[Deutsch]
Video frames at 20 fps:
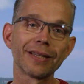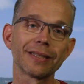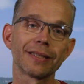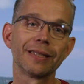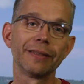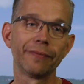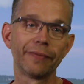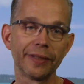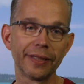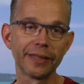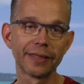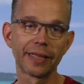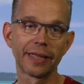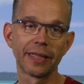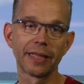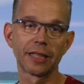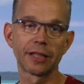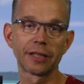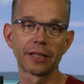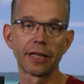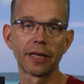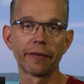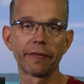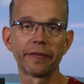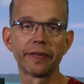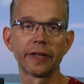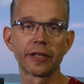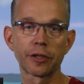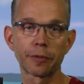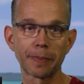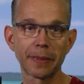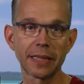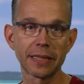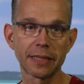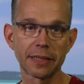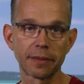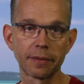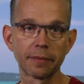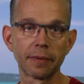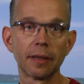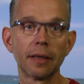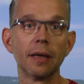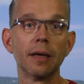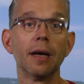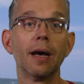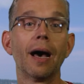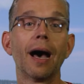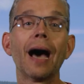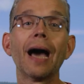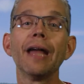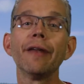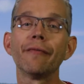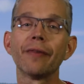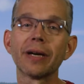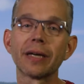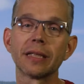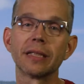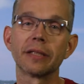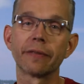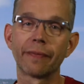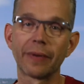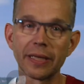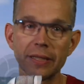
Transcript: was die Filterhersteller versprechen, Einfach ins